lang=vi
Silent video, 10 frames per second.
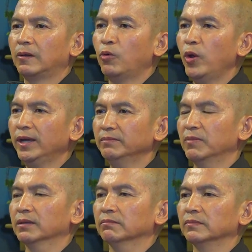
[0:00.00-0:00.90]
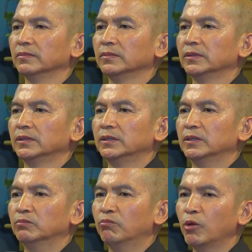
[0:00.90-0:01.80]
quên mình,
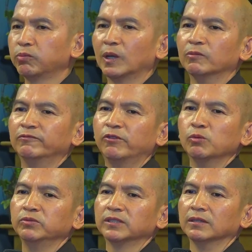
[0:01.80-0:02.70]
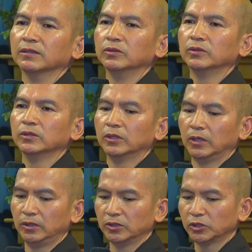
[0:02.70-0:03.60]
một lòng phụng sự,
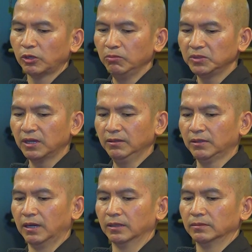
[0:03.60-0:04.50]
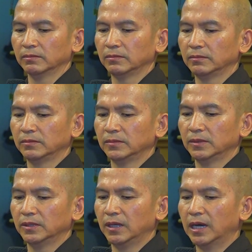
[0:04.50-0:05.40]
sống chân thật.
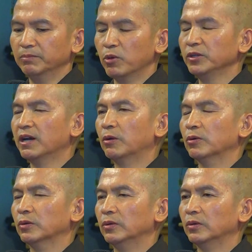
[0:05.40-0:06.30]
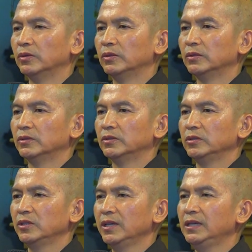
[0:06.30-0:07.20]
Ở buổi đầu
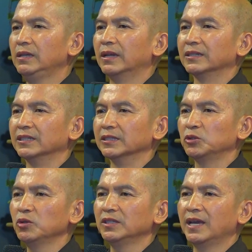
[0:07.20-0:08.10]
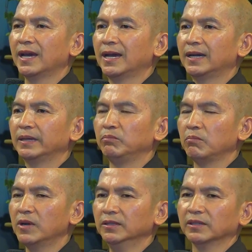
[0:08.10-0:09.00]
khi là người xuất gia
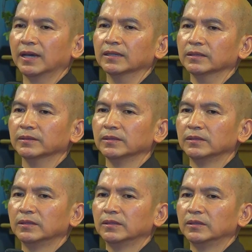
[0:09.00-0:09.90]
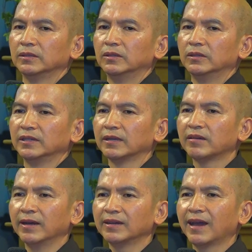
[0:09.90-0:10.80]
bên Thầy, Ngài
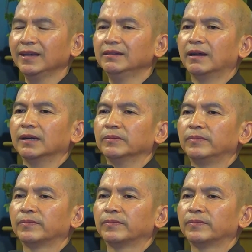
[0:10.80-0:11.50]
khẳng khái rằng